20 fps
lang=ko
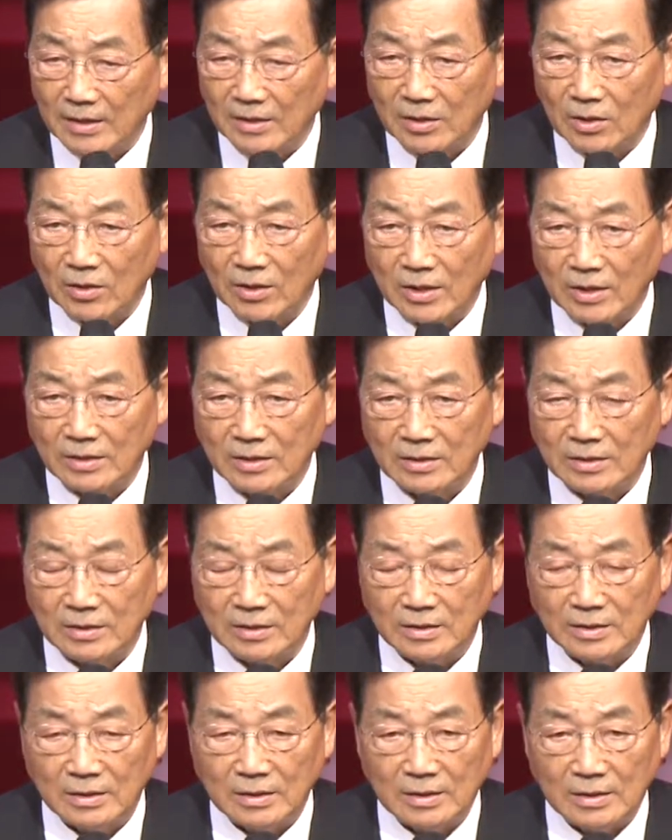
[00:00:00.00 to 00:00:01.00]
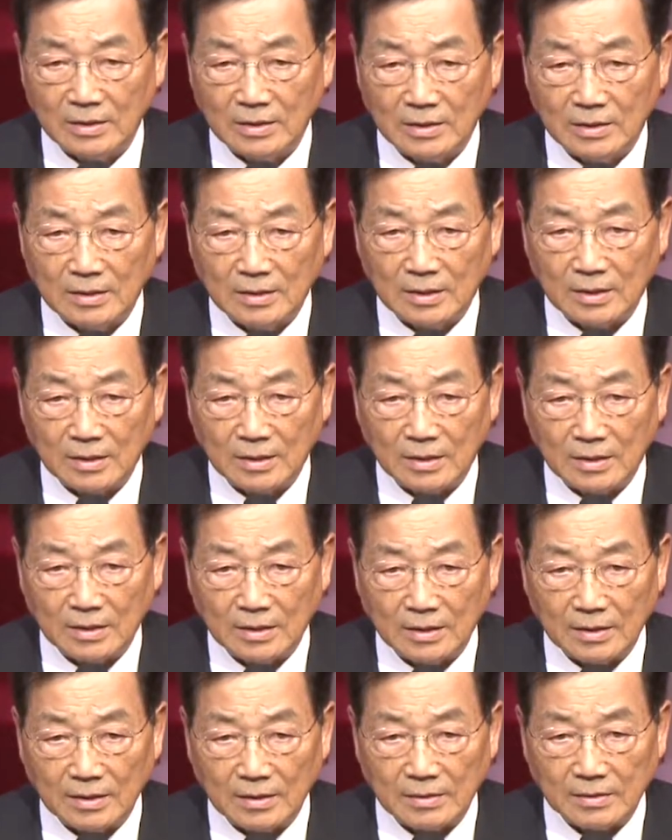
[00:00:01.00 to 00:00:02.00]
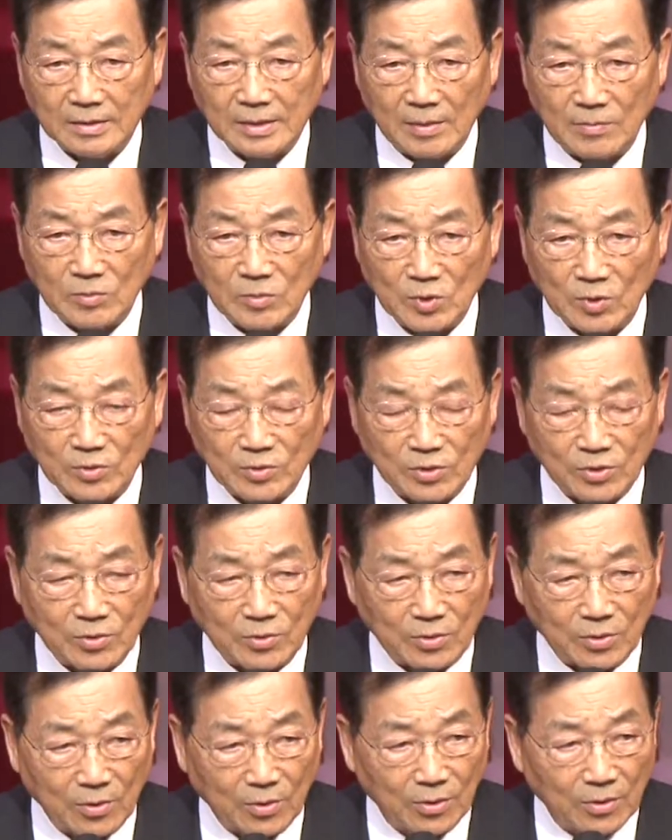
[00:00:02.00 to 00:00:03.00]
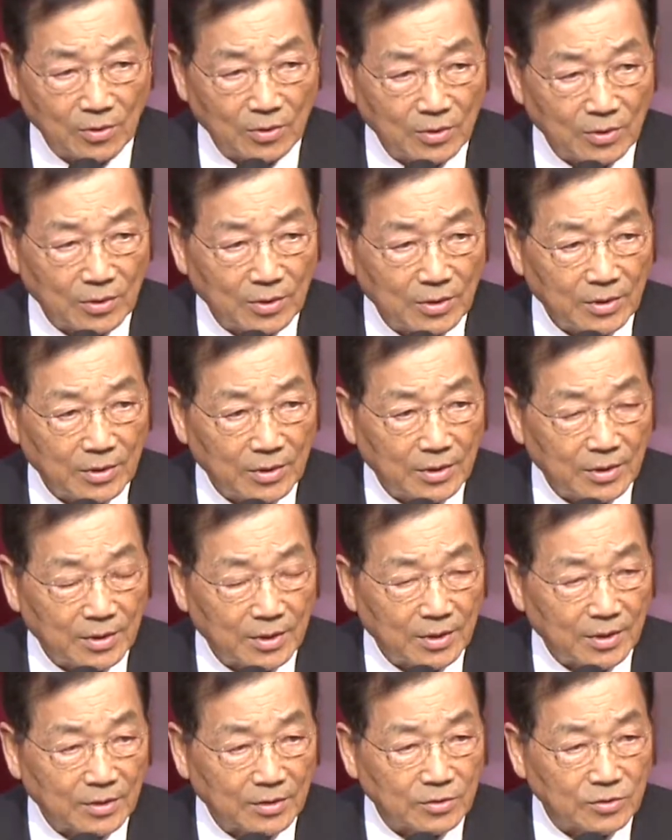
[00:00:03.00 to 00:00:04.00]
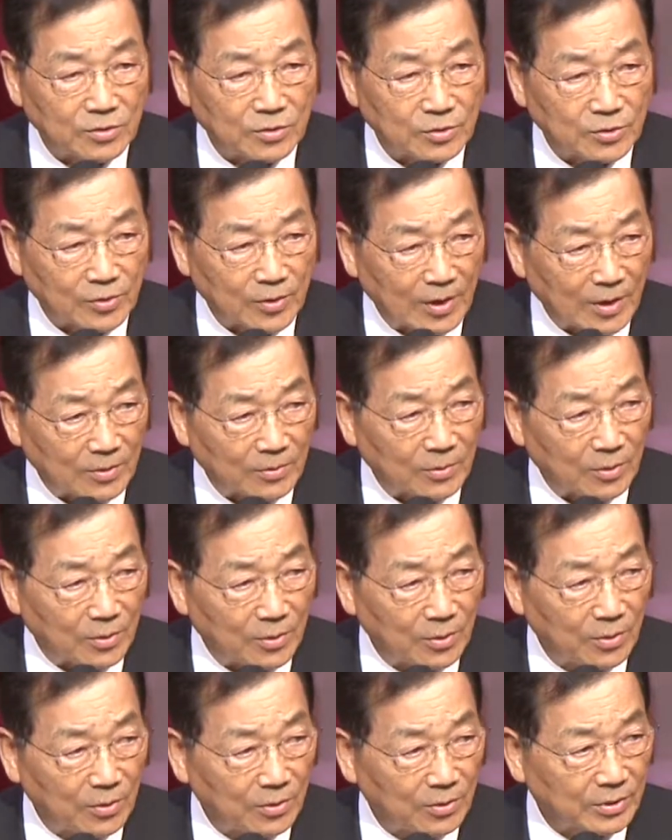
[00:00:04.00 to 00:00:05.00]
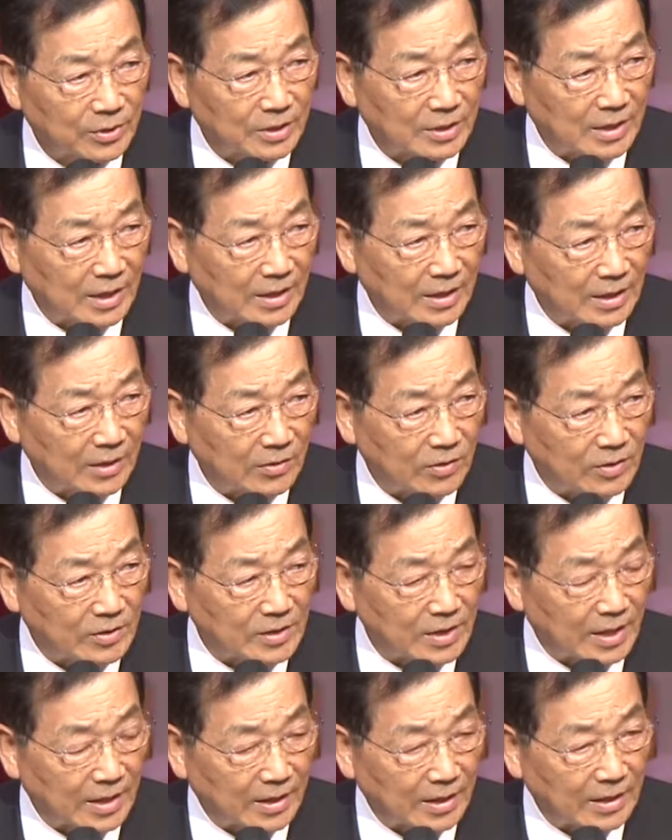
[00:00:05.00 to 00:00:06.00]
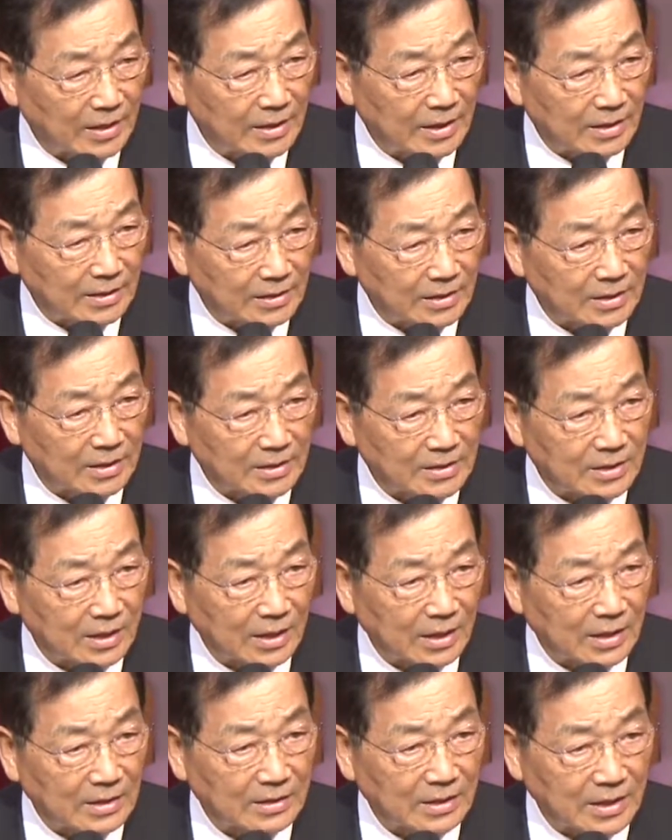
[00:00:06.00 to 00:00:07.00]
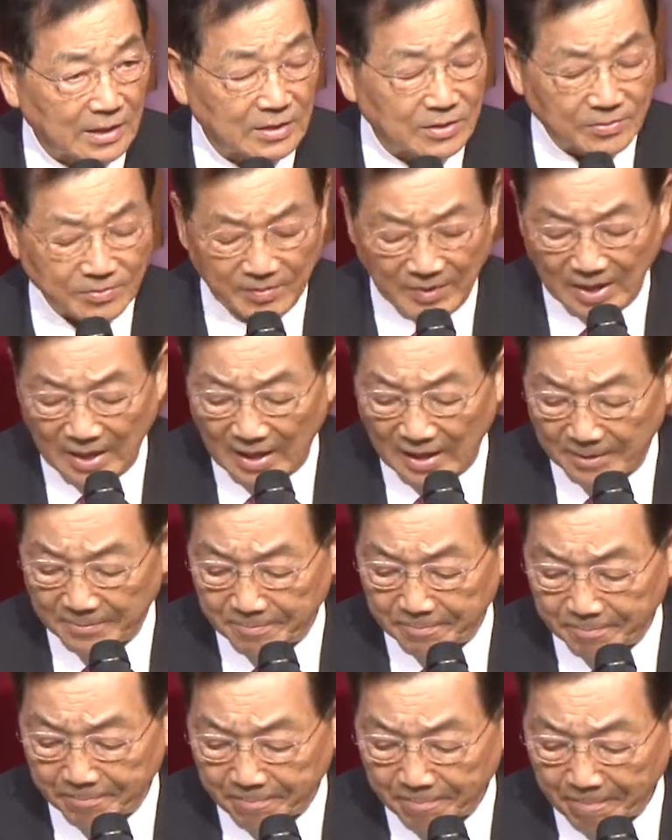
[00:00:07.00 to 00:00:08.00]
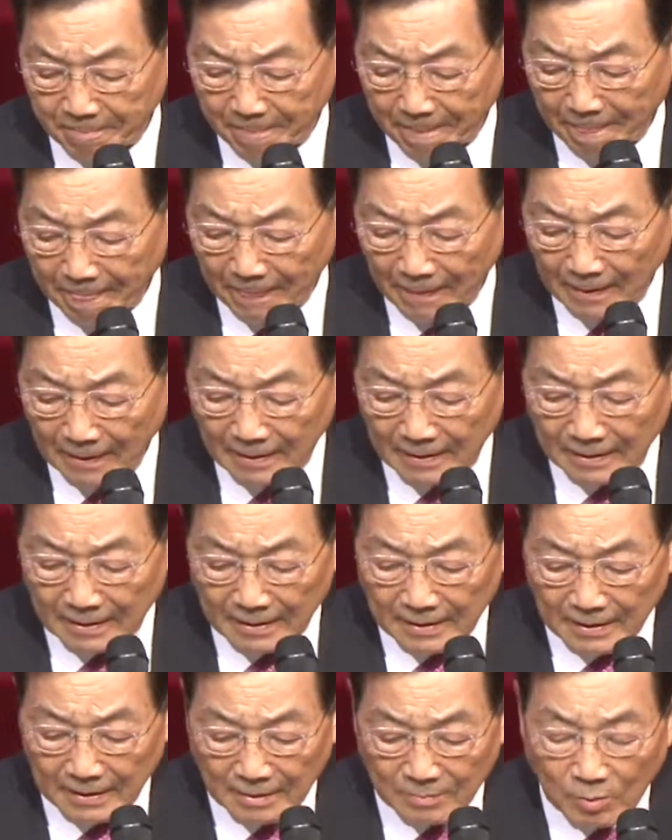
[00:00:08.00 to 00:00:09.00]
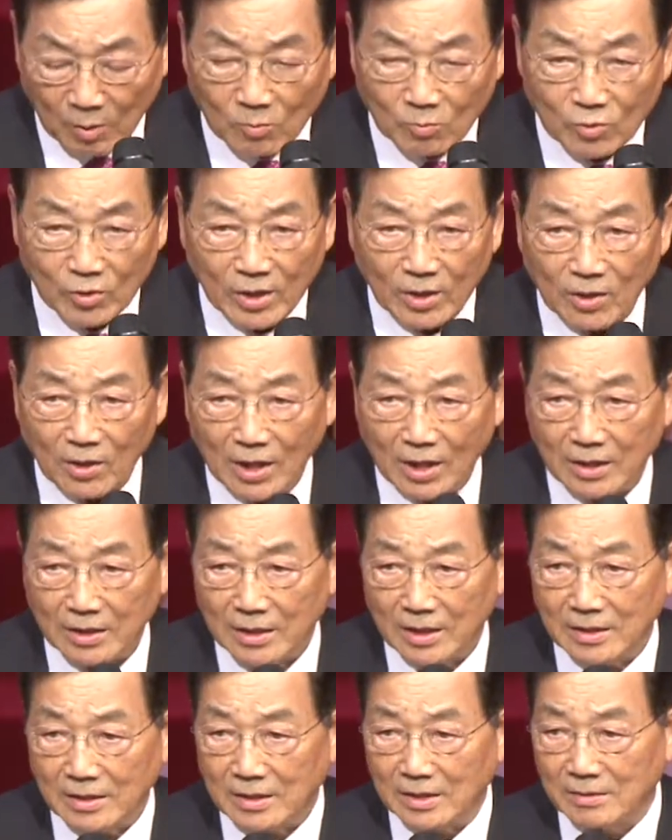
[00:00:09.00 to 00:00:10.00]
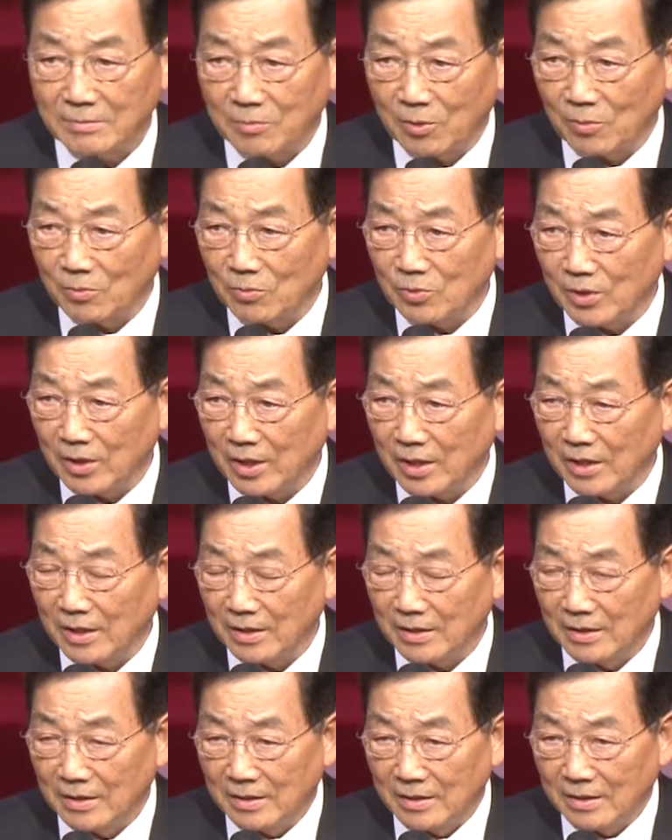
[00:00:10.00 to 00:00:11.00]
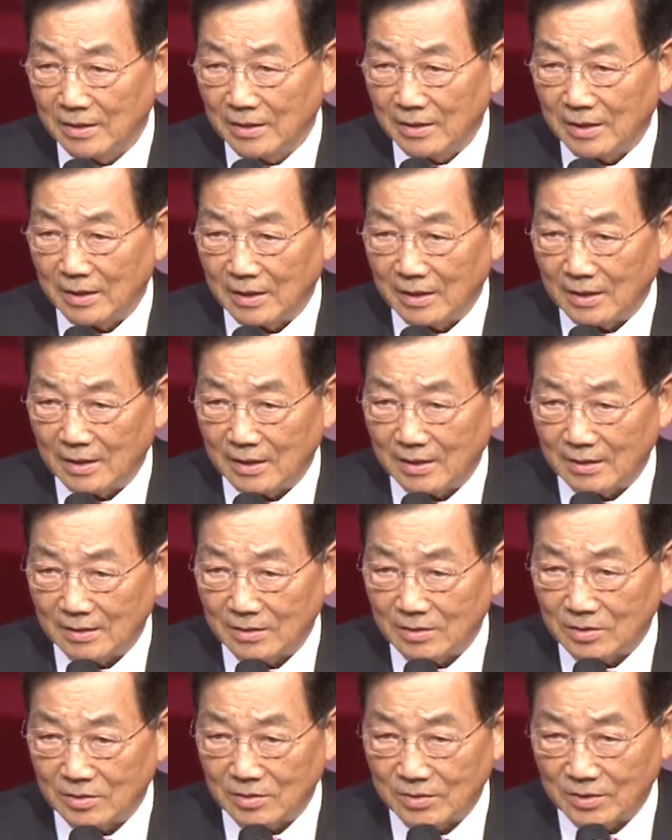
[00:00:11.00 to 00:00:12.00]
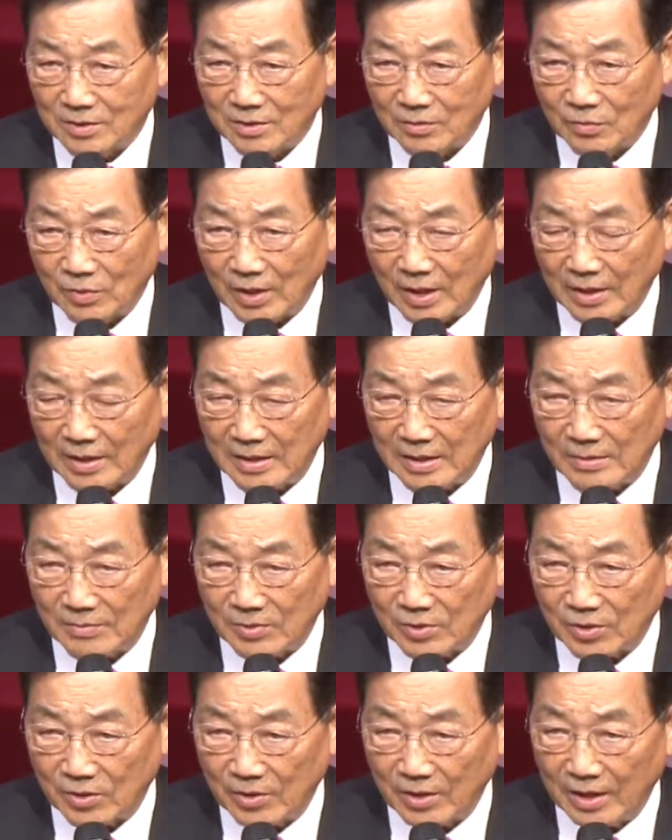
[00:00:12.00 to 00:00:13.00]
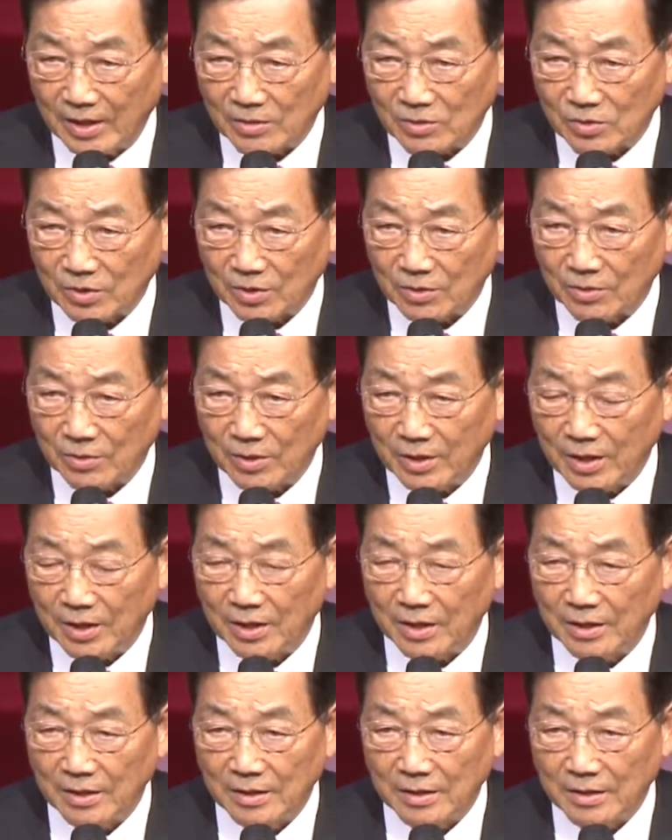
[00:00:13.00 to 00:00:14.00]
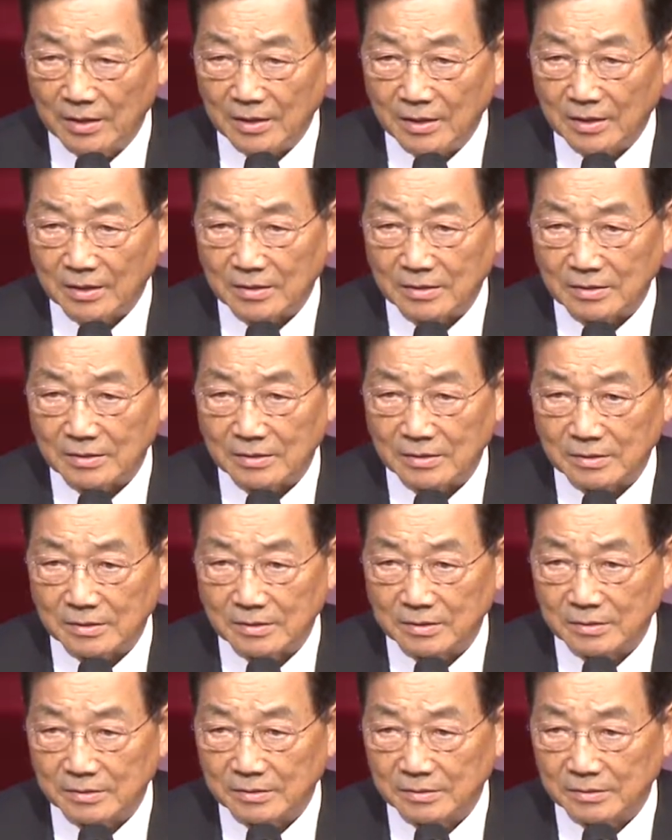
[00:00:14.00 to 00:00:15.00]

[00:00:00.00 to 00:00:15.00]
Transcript: 여행을 에, 잠정적으로 어, 취소하고 기다려야 되지 않겠나 그렇게 생각을 했습니다. 에, 본부에 연락을 하니까 본부에 에, 우리 하나님 성의 최고의 그